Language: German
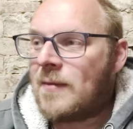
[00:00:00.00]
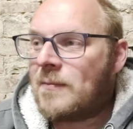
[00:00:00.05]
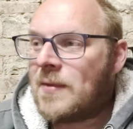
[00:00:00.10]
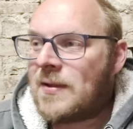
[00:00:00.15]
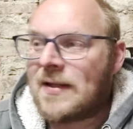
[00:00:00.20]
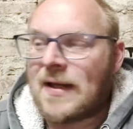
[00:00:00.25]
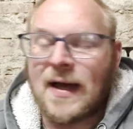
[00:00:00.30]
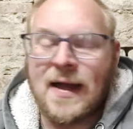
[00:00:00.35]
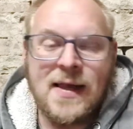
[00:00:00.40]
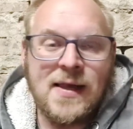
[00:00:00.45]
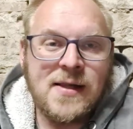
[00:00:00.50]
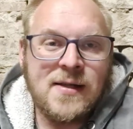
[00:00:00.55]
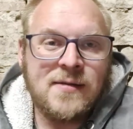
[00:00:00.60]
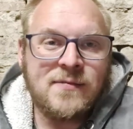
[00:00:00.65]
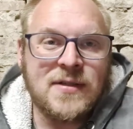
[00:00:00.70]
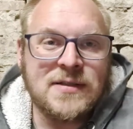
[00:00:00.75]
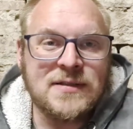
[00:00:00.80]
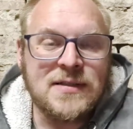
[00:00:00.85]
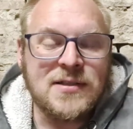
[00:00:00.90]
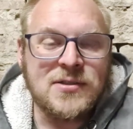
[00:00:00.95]
mit
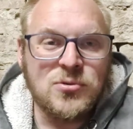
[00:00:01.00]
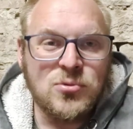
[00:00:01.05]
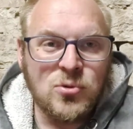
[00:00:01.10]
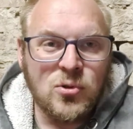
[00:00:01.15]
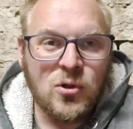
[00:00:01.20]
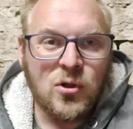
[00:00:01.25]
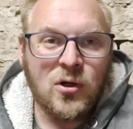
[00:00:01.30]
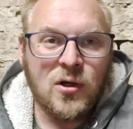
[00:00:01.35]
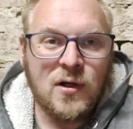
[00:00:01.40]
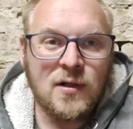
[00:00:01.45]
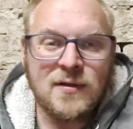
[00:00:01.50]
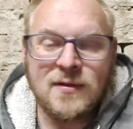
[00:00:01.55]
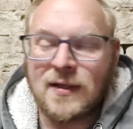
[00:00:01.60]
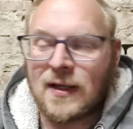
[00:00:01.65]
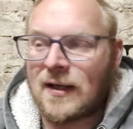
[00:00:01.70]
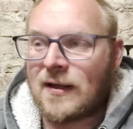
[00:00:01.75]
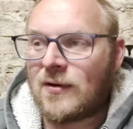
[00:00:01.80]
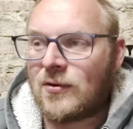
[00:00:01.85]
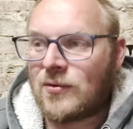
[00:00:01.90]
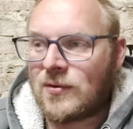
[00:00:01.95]
allen, was dazugehört,
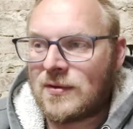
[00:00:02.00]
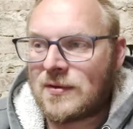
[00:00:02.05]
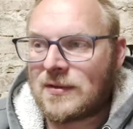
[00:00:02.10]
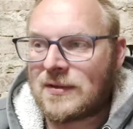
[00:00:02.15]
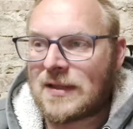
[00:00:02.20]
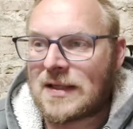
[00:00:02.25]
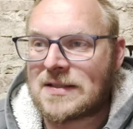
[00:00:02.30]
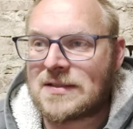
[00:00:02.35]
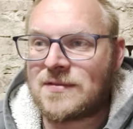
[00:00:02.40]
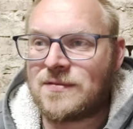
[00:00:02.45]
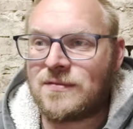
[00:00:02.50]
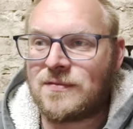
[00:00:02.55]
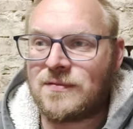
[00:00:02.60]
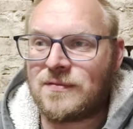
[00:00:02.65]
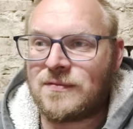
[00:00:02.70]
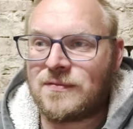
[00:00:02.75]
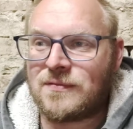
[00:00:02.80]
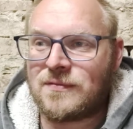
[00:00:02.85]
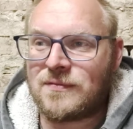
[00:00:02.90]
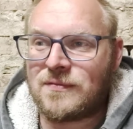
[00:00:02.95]
ja, und das
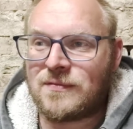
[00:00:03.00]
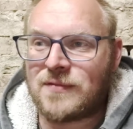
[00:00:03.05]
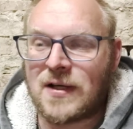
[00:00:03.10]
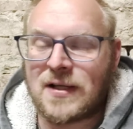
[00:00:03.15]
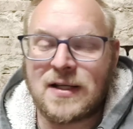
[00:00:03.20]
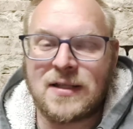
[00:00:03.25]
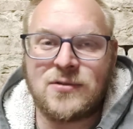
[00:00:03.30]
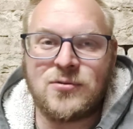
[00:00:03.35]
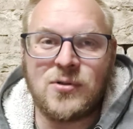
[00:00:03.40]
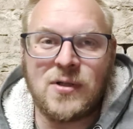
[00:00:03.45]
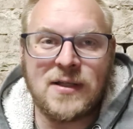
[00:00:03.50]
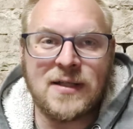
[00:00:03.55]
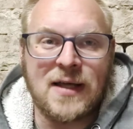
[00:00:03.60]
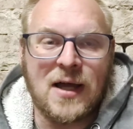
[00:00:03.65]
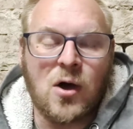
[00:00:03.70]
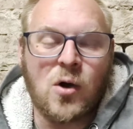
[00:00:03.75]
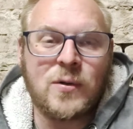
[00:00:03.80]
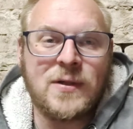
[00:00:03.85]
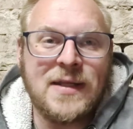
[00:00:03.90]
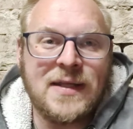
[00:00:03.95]
war
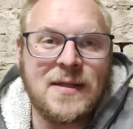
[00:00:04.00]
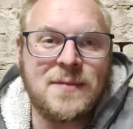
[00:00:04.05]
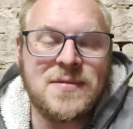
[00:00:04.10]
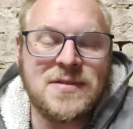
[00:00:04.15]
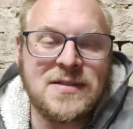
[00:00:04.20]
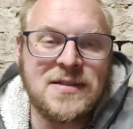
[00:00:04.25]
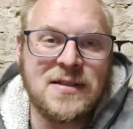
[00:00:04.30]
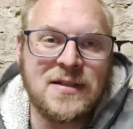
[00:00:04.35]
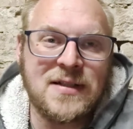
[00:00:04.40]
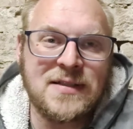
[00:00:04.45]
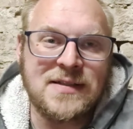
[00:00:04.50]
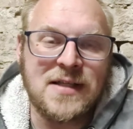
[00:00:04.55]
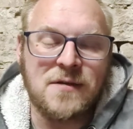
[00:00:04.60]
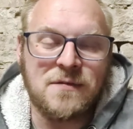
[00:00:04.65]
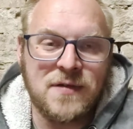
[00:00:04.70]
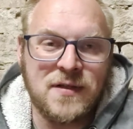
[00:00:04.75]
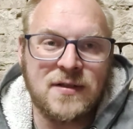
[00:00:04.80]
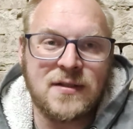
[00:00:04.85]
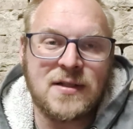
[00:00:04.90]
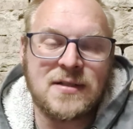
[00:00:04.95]
natürlich auch nicht im Sinne des
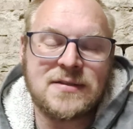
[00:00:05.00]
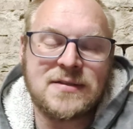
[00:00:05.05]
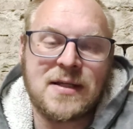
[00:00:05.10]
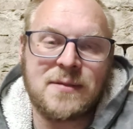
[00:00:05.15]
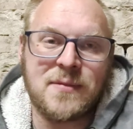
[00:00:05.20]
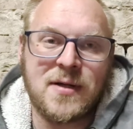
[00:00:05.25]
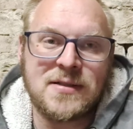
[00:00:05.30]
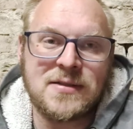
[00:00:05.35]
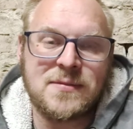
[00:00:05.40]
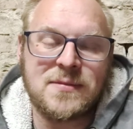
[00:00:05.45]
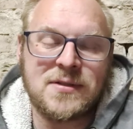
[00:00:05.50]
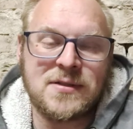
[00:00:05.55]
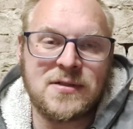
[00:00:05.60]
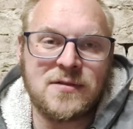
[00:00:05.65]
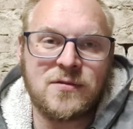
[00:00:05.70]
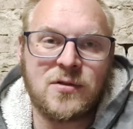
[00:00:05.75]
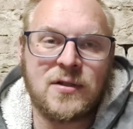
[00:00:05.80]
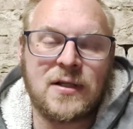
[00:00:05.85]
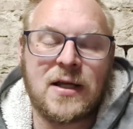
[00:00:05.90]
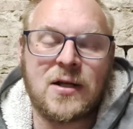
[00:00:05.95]
Erfinders damals, im
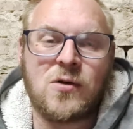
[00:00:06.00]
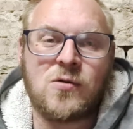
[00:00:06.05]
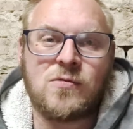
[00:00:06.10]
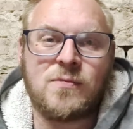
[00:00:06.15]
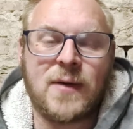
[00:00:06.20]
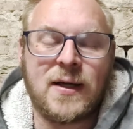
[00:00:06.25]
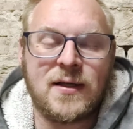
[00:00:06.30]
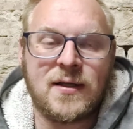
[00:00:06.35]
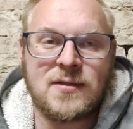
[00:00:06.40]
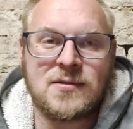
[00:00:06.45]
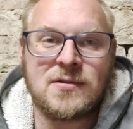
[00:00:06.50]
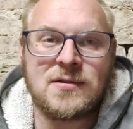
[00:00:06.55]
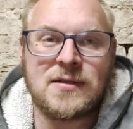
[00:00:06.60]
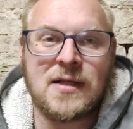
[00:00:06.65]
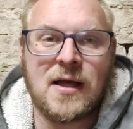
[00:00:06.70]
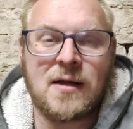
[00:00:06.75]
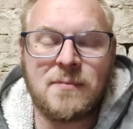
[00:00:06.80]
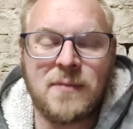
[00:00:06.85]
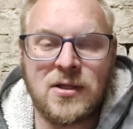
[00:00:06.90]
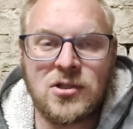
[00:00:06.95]
Sinne von Adolf Meyer zu
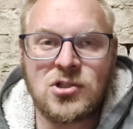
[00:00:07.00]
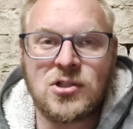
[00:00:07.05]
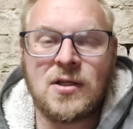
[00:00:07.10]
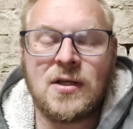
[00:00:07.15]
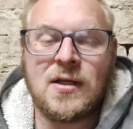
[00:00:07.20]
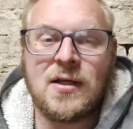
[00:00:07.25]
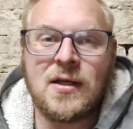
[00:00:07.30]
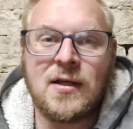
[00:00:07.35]
sagen, Mensch,